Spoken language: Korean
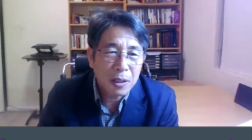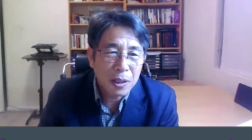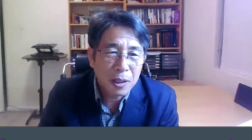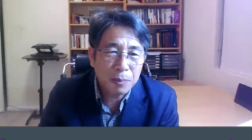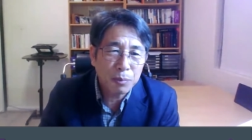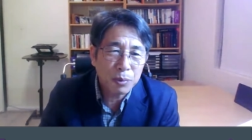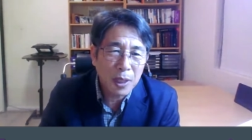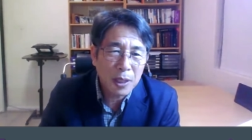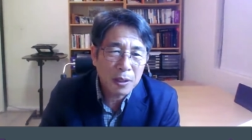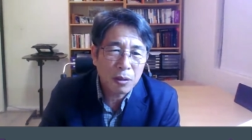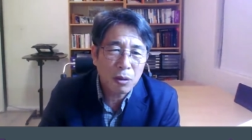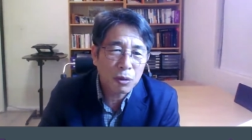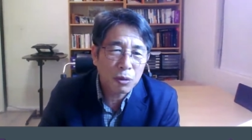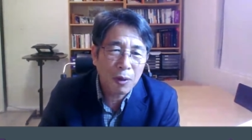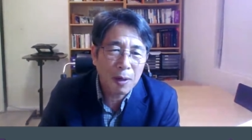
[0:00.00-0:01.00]
그래서
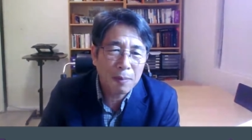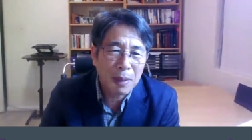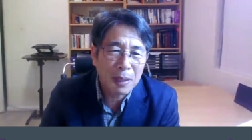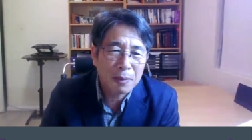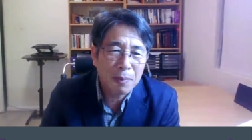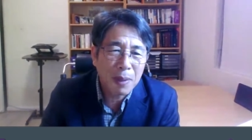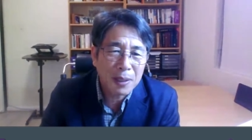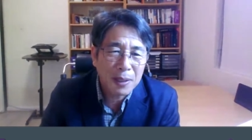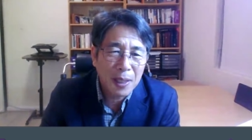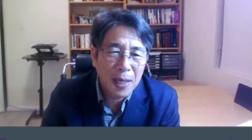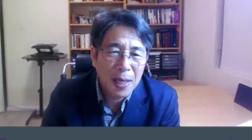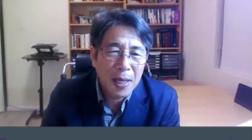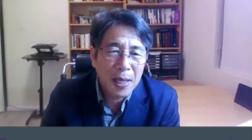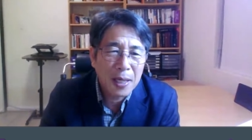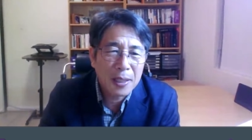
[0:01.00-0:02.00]
신부된 성도가
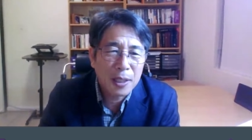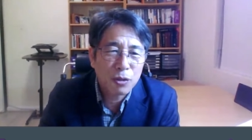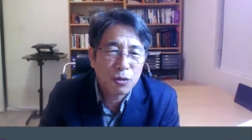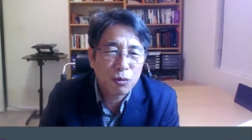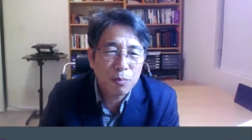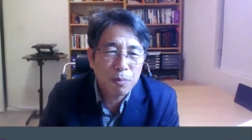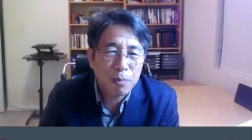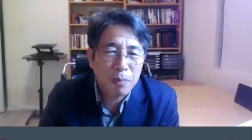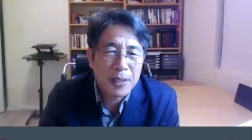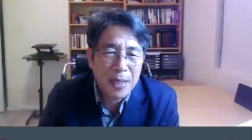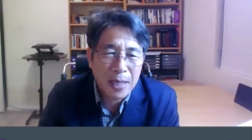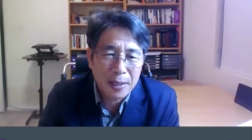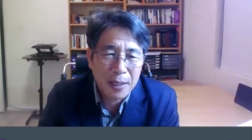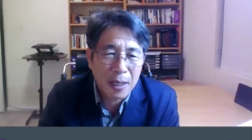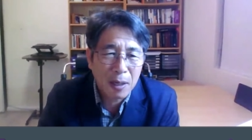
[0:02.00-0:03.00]
마지막 때 해야 될
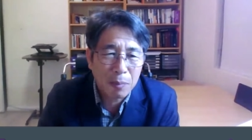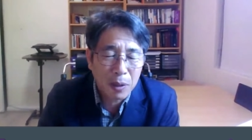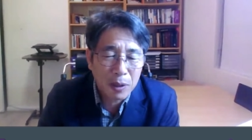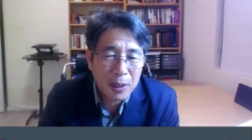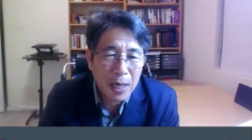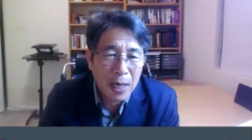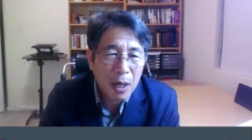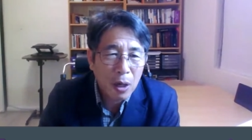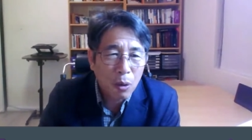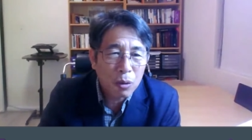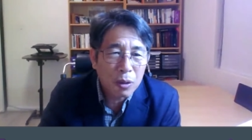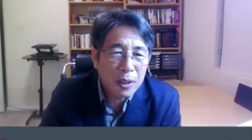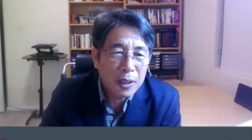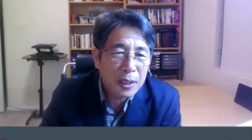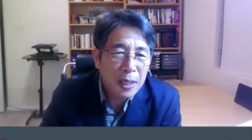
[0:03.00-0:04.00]
준비의 자세가 뭐냐?
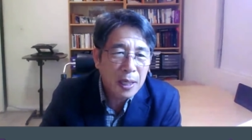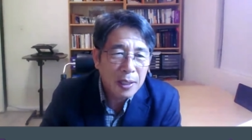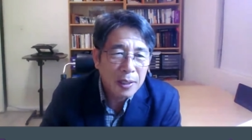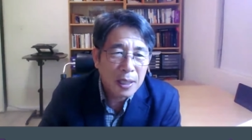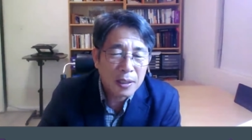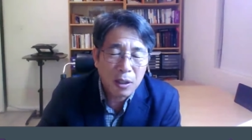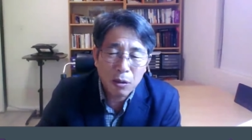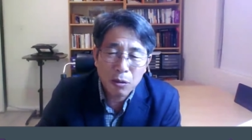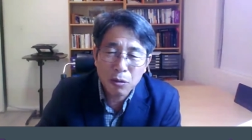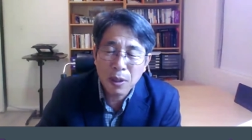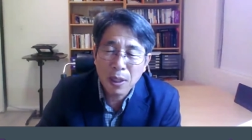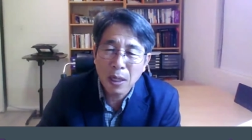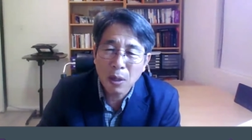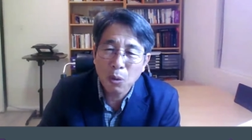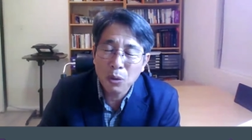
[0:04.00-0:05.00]
오늘 이
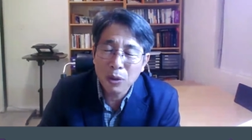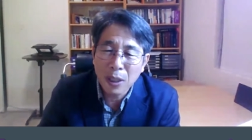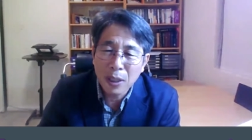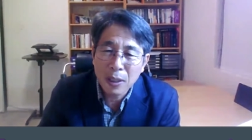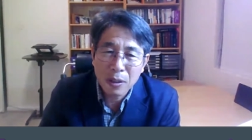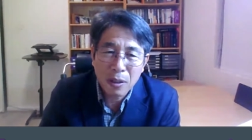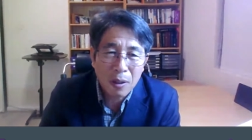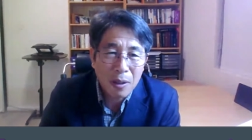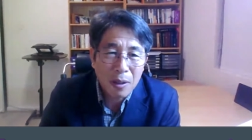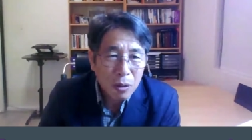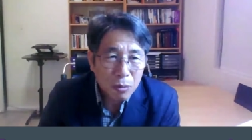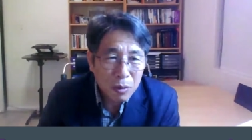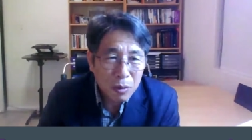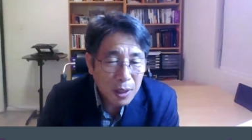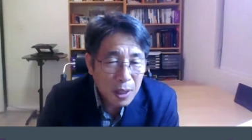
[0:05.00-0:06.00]
데살로니가
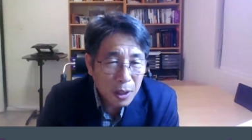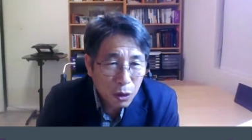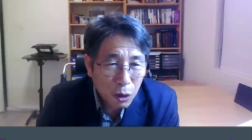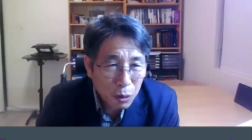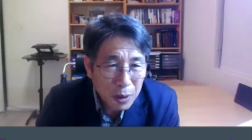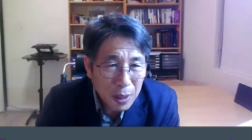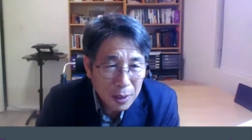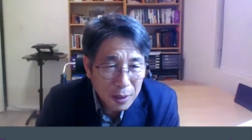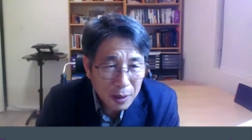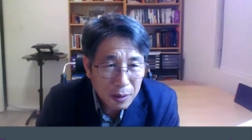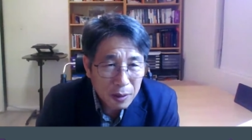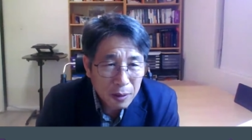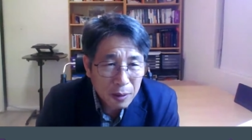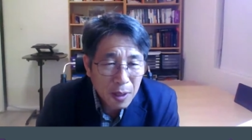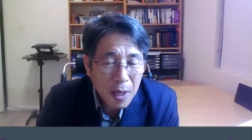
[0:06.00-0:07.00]
5장에서 우리에게
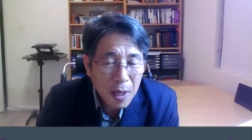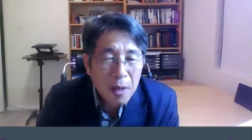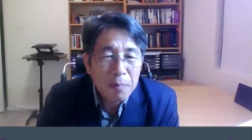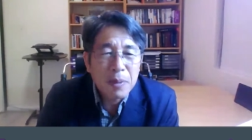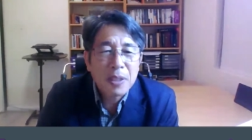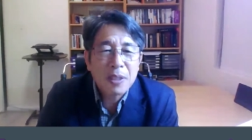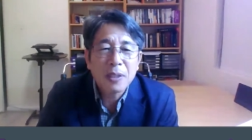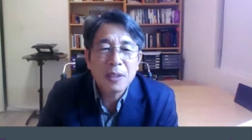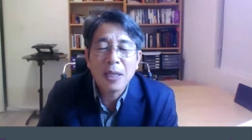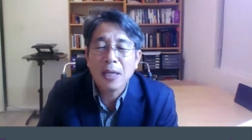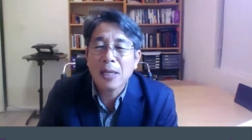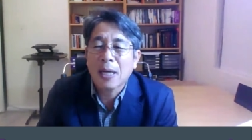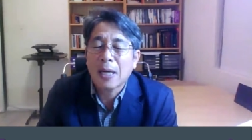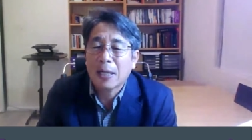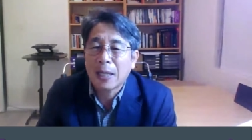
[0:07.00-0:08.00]
교훈하는 것은
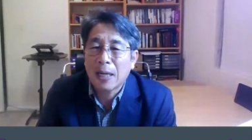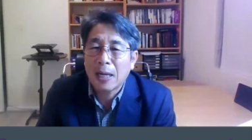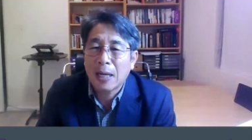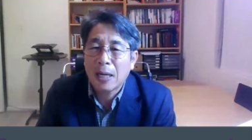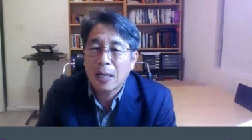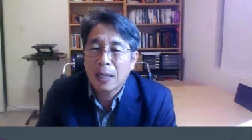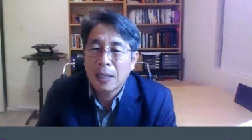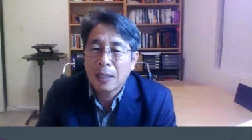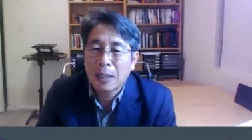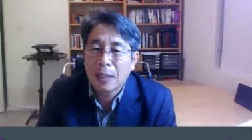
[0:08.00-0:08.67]
빛을 따라가라.